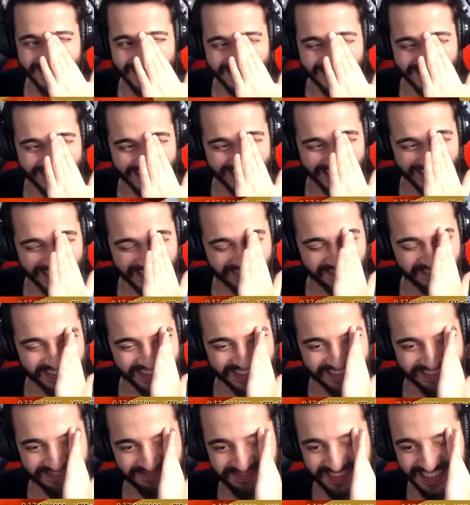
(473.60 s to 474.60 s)
Allah
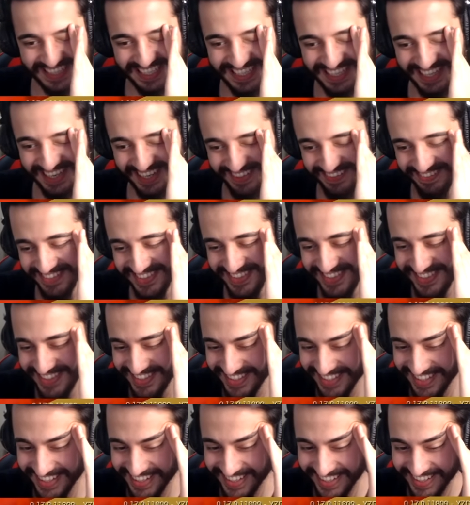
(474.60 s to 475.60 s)
kahretmesin. Bir kalmıştı
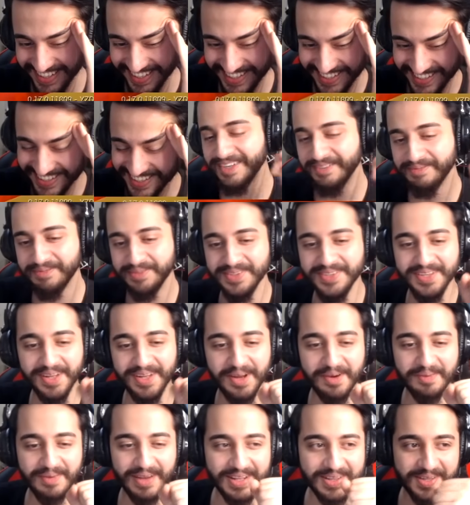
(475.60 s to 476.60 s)
ya. Bunu
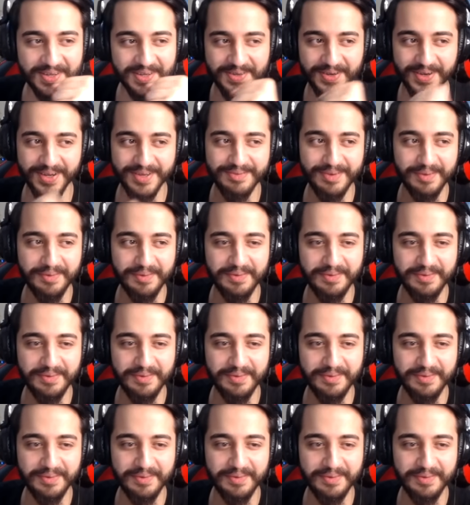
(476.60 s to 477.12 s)
normalde koymam